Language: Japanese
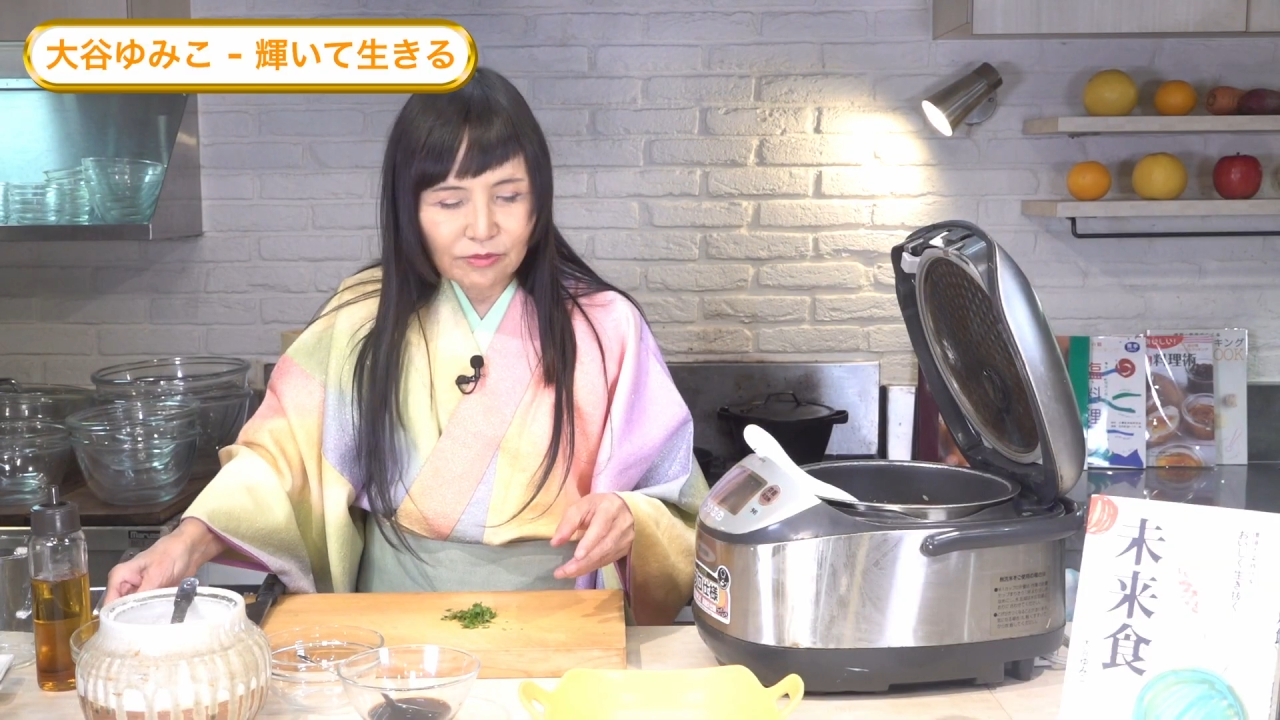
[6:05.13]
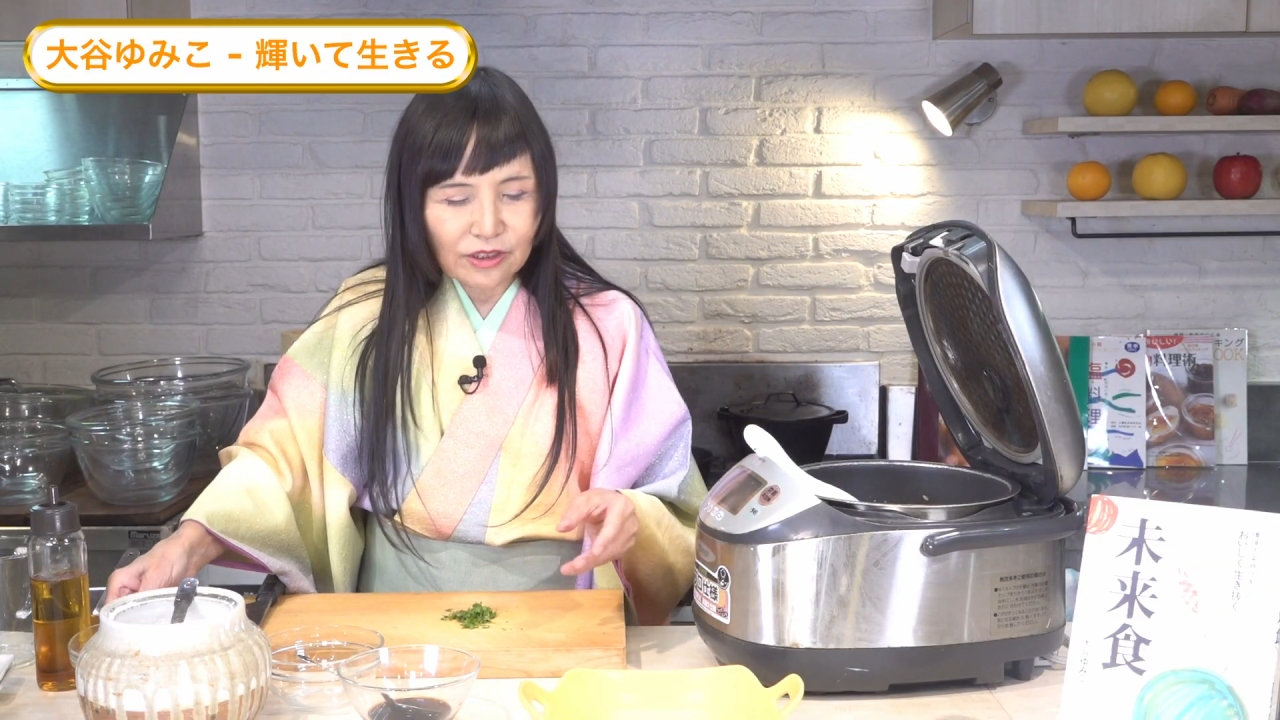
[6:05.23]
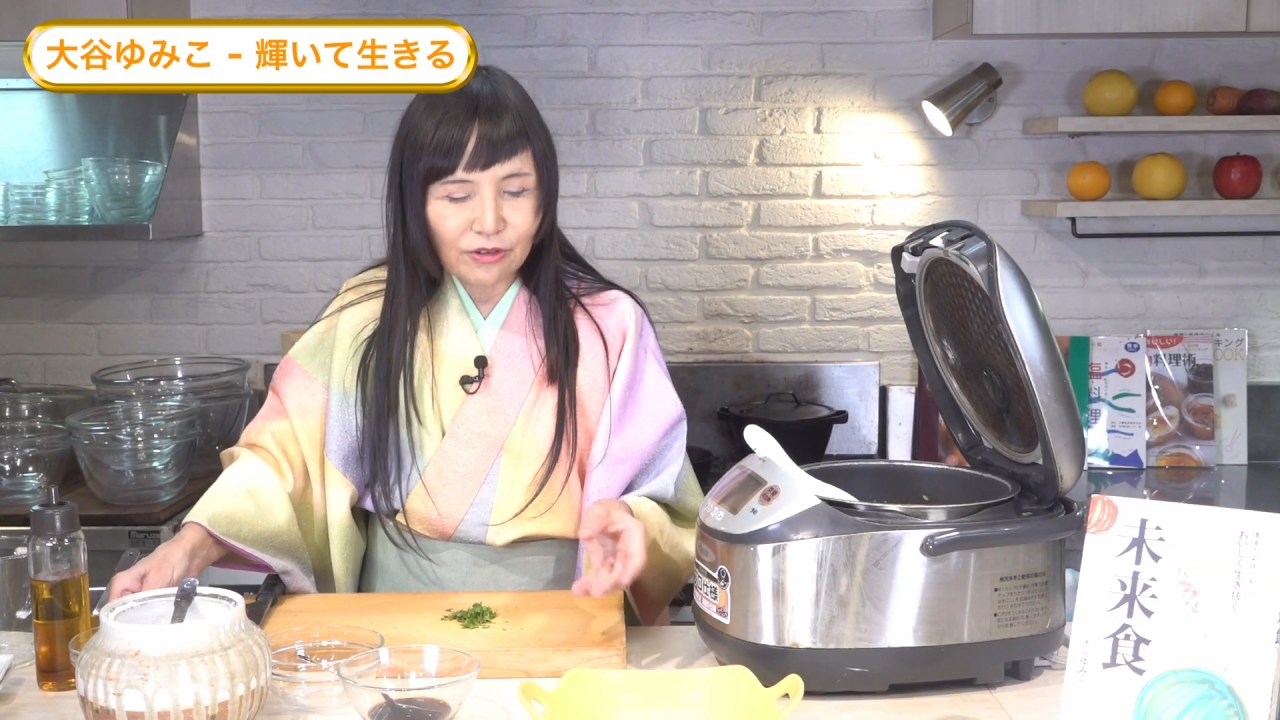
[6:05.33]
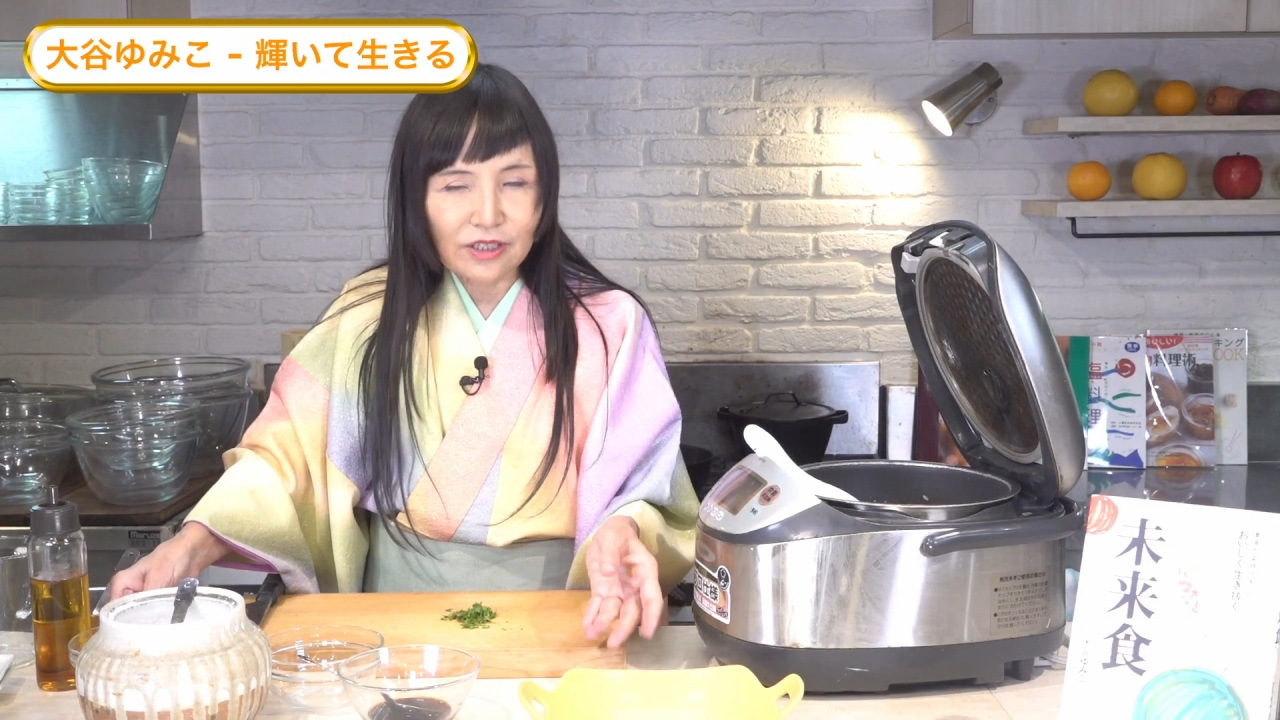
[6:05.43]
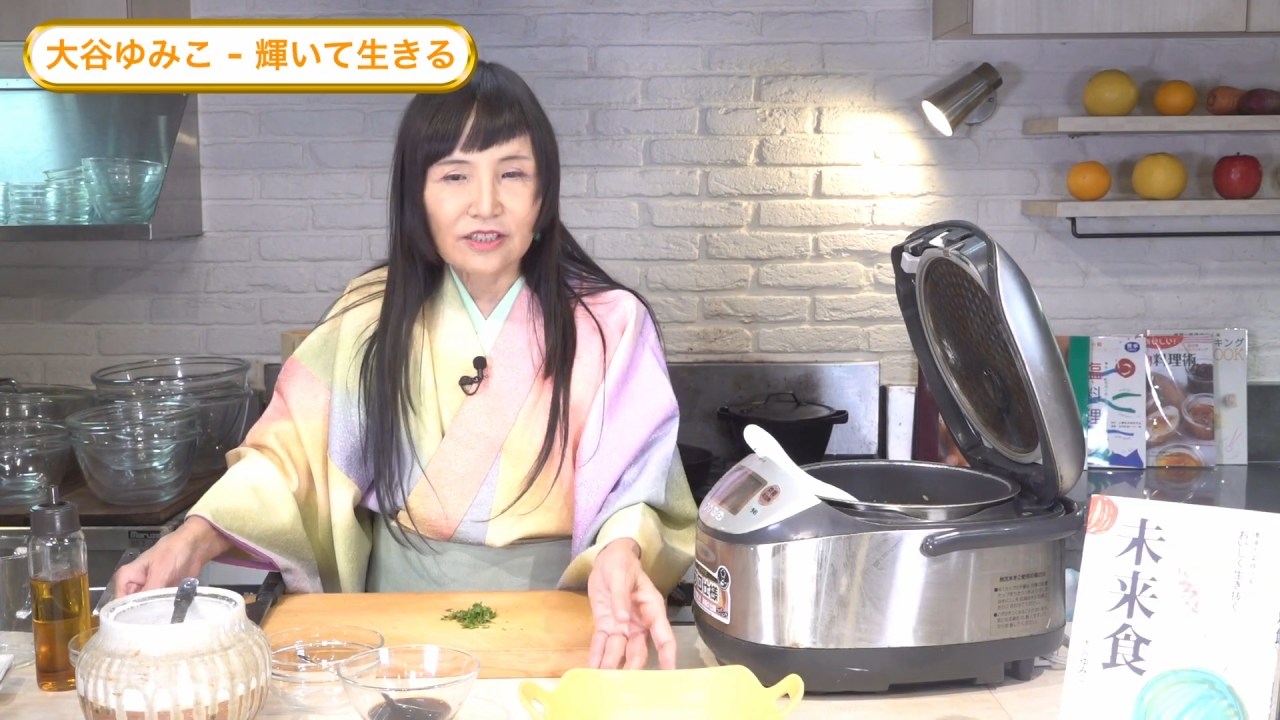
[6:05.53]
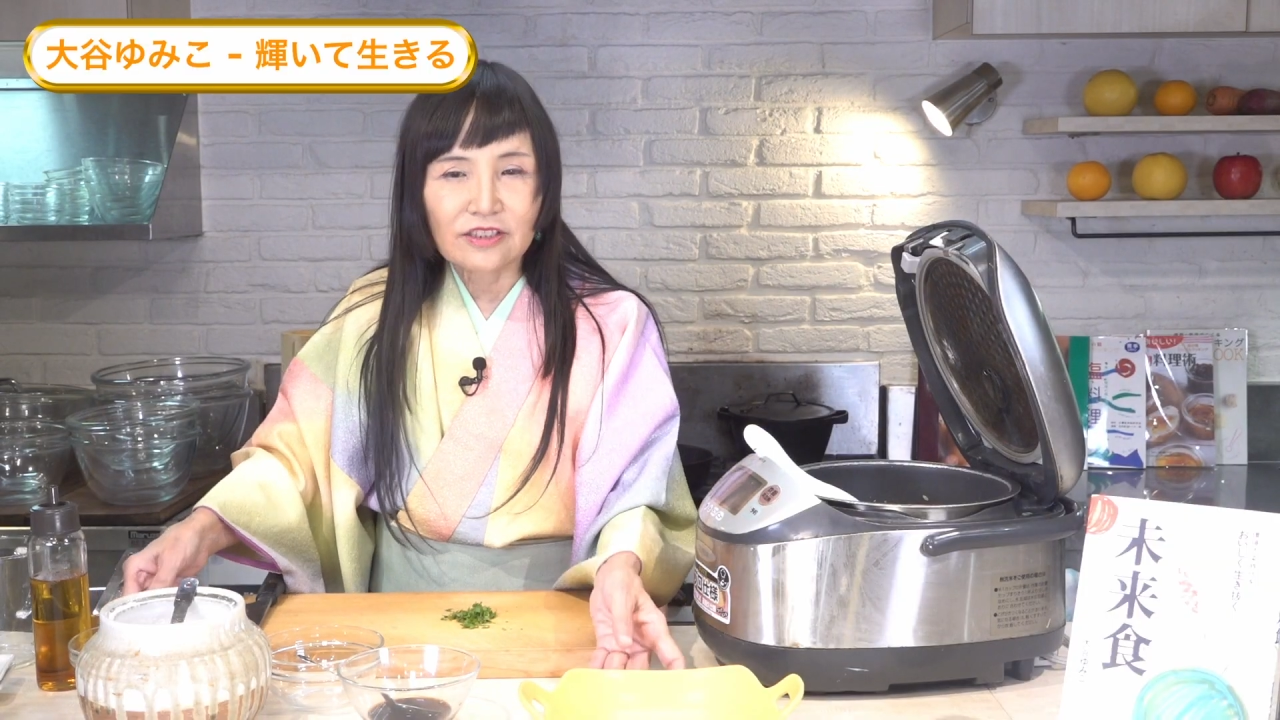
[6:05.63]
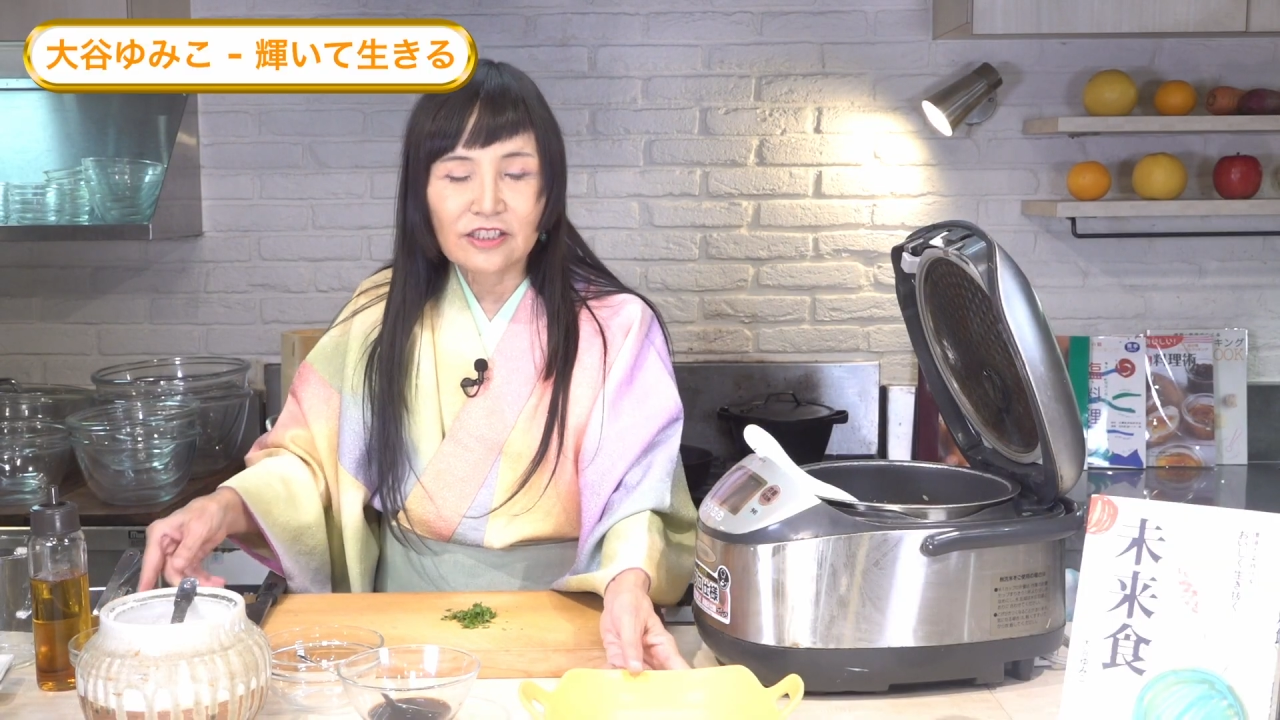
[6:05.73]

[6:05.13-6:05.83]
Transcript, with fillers: みんなほら